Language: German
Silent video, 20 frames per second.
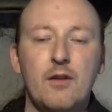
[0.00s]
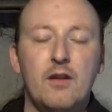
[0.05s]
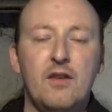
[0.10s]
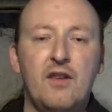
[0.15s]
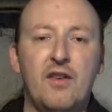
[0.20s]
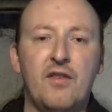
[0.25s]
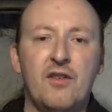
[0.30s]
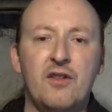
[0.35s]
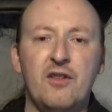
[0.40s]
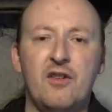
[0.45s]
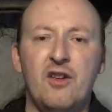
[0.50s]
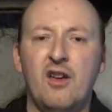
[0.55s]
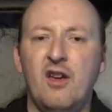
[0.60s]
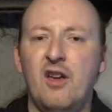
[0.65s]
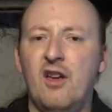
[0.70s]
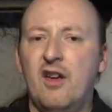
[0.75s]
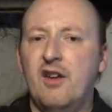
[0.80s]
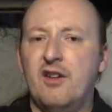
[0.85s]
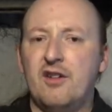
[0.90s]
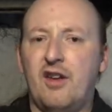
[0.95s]
Die sind
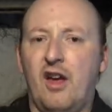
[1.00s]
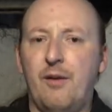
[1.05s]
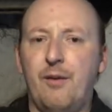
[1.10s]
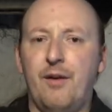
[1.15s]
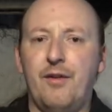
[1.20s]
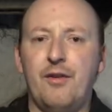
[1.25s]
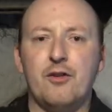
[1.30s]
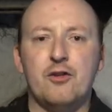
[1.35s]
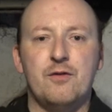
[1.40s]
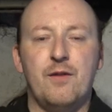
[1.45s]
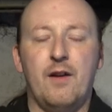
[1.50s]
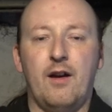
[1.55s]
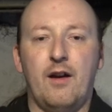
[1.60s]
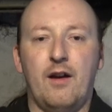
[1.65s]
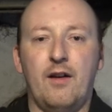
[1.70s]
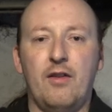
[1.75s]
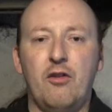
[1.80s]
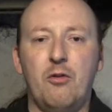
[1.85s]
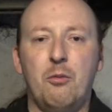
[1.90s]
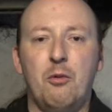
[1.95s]
teilweise schwer
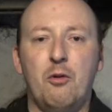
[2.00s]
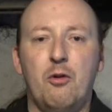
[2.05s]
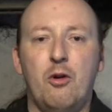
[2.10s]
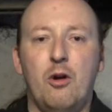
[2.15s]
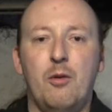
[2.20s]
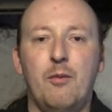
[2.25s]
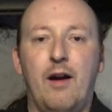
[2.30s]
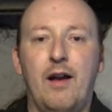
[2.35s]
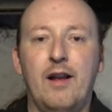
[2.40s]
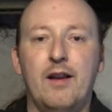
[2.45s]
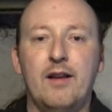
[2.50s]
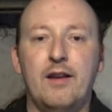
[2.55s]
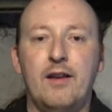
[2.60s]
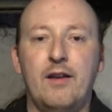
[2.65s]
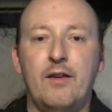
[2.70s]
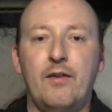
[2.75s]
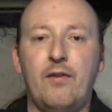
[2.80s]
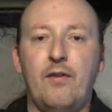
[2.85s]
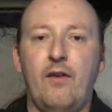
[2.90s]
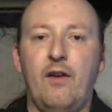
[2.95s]
ranzubekommen,
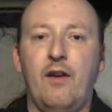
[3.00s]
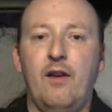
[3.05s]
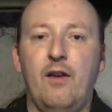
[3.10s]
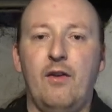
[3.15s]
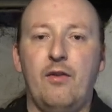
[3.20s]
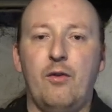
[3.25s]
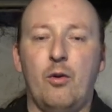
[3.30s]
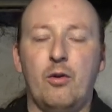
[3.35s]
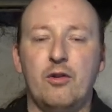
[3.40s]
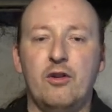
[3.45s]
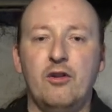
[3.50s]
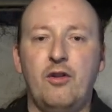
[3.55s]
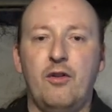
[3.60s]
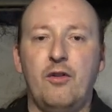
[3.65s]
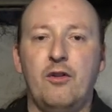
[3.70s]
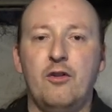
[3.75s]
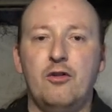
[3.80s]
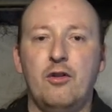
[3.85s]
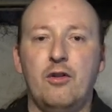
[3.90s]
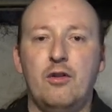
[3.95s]
allerdings ist auch nicht
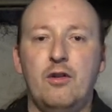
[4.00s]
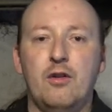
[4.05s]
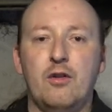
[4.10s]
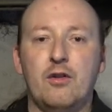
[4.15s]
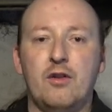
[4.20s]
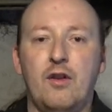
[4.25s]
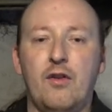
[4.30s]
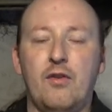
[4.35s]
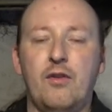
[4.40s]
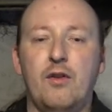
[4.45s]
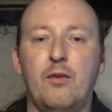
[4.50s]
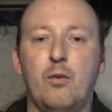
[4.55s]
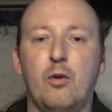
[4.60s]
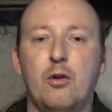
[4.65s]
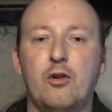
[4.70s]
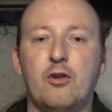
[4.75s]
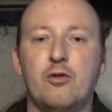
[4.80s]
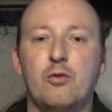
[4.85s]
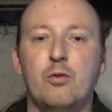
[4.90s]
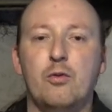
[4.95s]
gesichert, dass sie
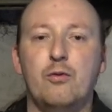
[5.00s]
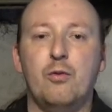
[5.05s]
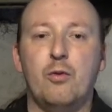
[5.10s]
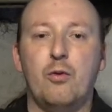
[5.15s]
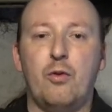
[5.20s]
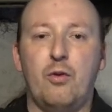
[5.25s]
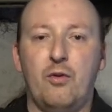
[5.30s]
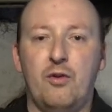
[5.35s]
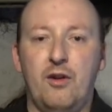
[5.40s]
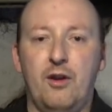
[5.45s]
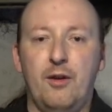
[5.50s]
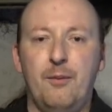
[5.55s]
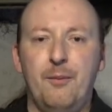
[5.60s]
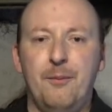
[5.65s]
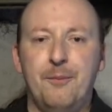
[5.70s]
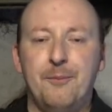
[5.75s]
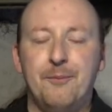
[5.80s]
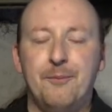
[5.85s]
wirklich gut funktionieren.